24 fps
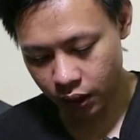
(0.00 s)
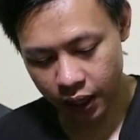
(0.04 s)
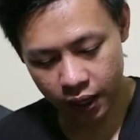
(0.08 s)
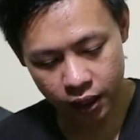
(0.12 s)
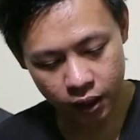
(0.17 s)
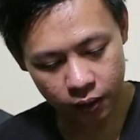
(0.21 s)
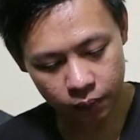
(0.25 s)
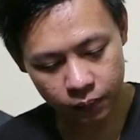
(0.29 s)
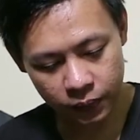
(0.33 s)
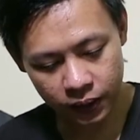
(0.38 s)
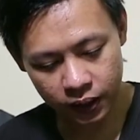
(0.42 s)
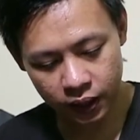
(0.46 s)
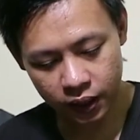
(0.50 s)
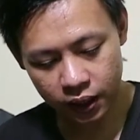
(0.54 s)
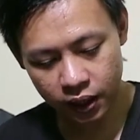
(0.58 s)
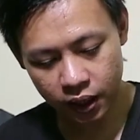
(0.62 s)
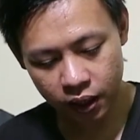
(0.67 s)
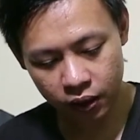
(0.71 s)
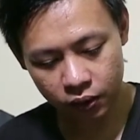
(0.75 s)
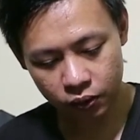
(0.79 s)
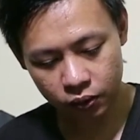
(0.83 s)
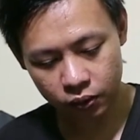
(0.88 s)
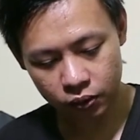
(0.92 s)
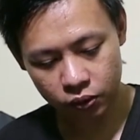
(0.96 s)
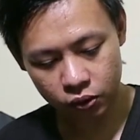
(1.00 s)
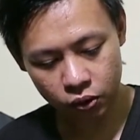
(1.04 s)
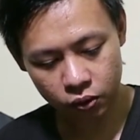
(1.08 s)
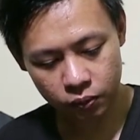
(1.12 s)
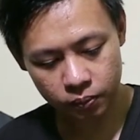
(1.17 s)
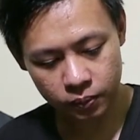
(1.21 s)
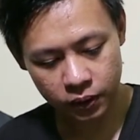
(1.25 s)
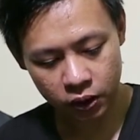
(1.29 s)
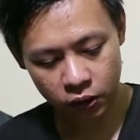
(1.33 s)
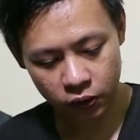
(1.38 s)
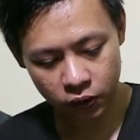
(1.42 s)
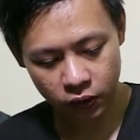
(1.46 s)
ada pilihan
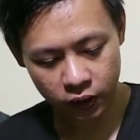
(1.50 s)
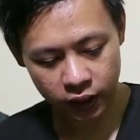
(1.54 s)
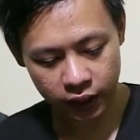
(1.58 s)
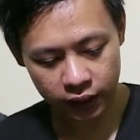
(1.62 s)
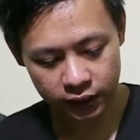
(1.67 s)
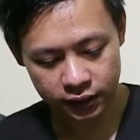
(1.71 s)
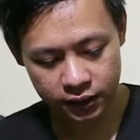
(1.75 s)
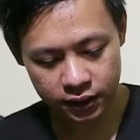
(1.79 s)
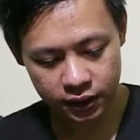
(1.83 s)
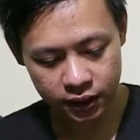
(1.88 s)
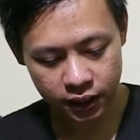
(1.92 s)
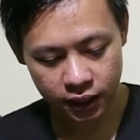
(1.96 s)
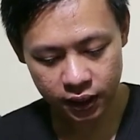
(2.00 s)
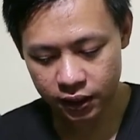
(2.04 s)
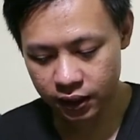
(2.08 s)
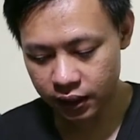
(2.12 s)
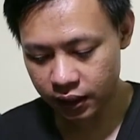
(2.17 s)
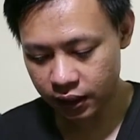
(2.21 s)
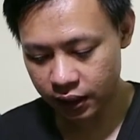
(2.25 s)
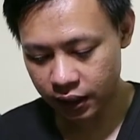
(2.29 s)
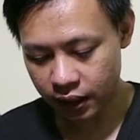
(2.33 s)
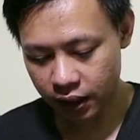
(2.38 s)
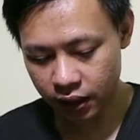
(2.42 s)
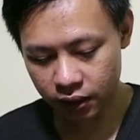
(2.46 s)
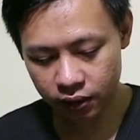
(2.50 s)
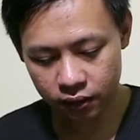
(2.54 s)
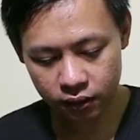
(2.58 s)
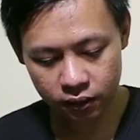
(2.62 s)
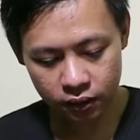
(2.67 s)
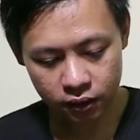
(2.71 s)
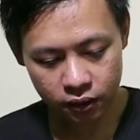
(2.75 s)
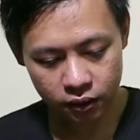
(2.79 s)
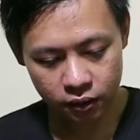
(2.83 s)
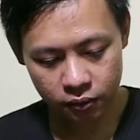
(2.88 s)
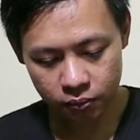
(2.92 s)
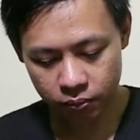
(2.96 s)
untuk mengkoneksikan dengan
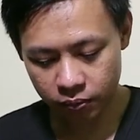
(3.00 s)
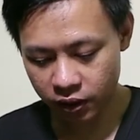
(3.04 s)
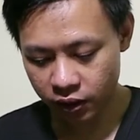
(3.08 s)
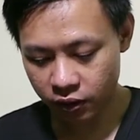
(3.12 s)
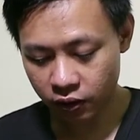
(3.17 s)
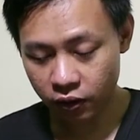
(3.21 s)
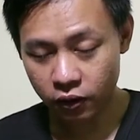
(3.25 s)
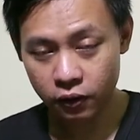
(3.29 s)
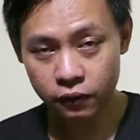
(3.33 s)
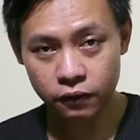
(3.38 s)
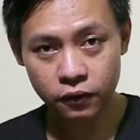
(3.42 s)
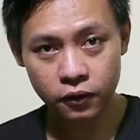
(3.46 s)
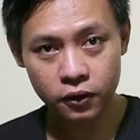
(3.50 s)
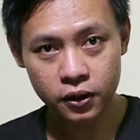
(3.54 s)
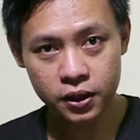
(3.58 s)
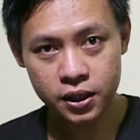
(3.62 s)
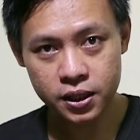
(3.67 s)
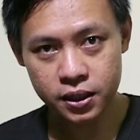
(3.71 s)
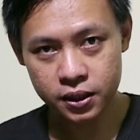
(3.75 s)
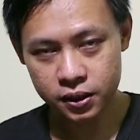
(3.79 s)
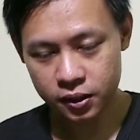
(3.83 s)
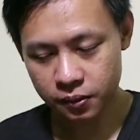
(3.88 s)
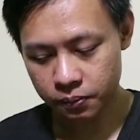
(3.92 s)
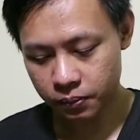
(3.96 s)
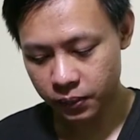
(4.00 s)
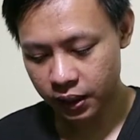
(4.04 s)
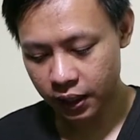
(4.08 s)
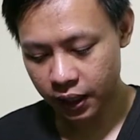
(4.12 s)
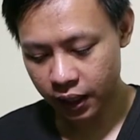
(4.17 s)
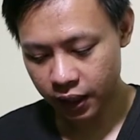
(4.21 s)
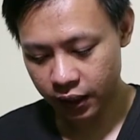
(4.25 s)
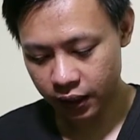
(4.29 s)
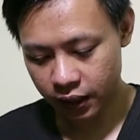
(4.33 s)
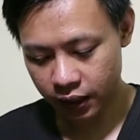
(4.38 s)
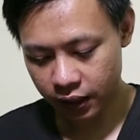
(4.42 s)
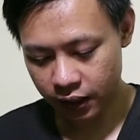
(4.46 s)
mikrofon V9
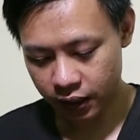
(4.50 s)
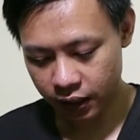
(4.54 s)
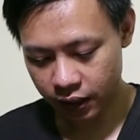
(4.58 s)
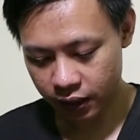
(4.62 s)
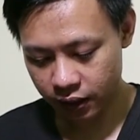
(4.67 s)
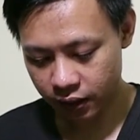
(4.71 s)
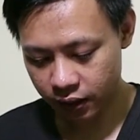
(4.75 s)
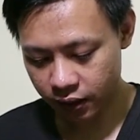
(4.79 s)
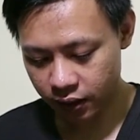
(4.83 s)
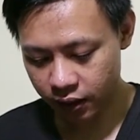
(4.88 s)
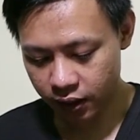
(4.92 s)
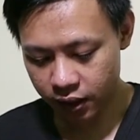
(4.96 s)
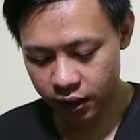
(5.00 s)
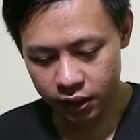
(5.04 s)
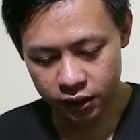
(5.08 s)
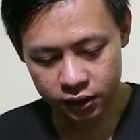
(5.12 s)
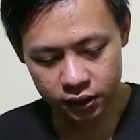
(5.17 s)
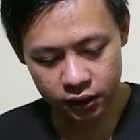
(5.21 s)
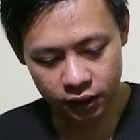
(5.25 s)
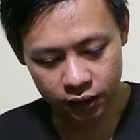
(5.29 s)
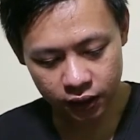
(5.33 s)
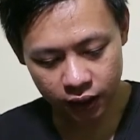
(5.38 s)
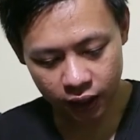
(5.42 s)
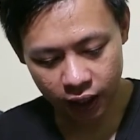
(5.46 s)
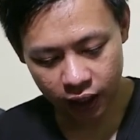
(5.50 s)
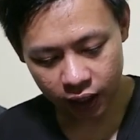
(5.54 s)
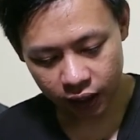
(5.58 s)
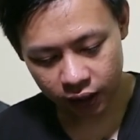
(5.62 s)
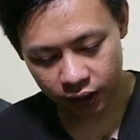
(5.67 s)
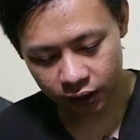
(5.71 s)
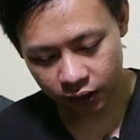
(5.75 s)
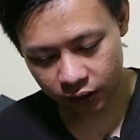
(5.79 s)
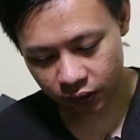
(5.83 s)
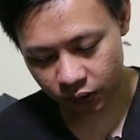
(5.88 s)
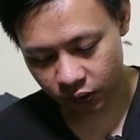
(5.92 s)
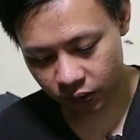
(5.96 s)
ini setelah
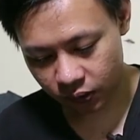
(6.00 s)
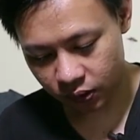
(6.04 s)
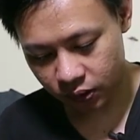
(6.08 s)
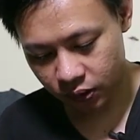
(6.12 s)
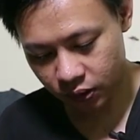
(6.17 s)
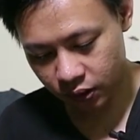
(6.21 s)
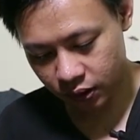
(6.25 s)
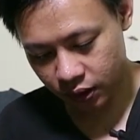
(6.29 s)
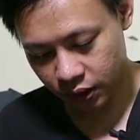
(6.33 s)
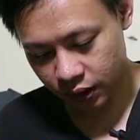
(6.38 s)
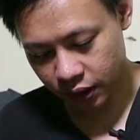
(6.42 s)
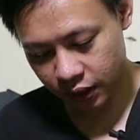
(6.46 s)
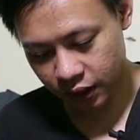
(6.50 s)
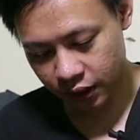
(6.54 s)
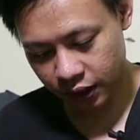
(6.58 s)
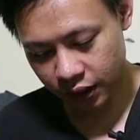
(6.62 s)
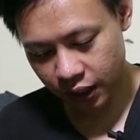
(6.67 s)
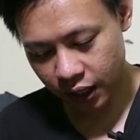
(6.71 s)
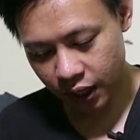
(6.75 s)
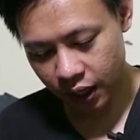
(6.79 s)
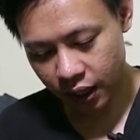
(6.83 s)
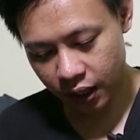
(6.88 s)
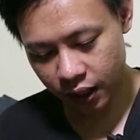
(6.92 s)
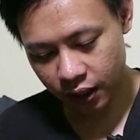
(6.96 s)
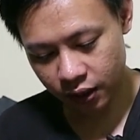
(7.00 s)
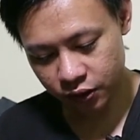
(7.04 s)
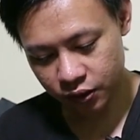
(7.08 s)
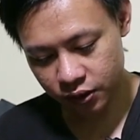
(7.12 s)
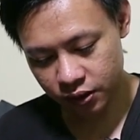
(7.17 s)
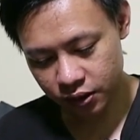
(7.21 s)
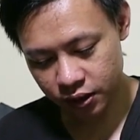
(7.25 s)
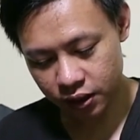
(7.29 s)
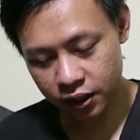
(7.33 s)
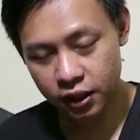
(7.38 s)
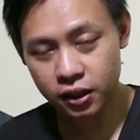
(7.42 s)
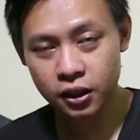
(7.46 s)
itu kita
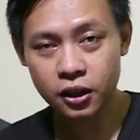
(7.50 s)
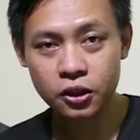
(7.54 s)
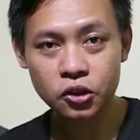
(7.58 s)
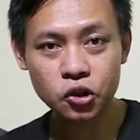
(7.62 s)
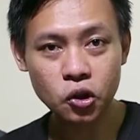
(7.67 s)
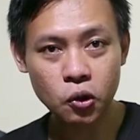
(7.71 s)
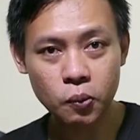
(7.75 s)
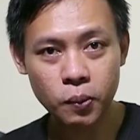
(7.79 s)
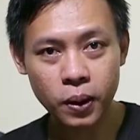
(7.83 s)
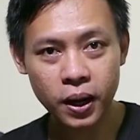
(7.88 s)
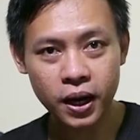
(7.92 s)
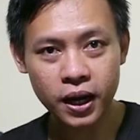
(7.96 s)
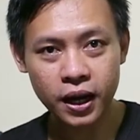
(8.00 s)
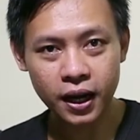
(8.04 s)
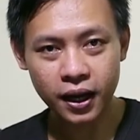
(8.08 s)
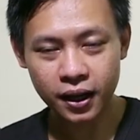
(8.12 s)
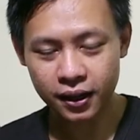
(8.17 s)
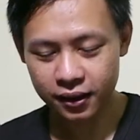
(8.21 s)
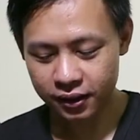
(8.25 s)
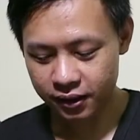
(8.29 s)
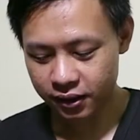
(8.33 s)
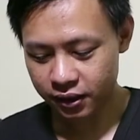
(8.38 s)
kita coba ya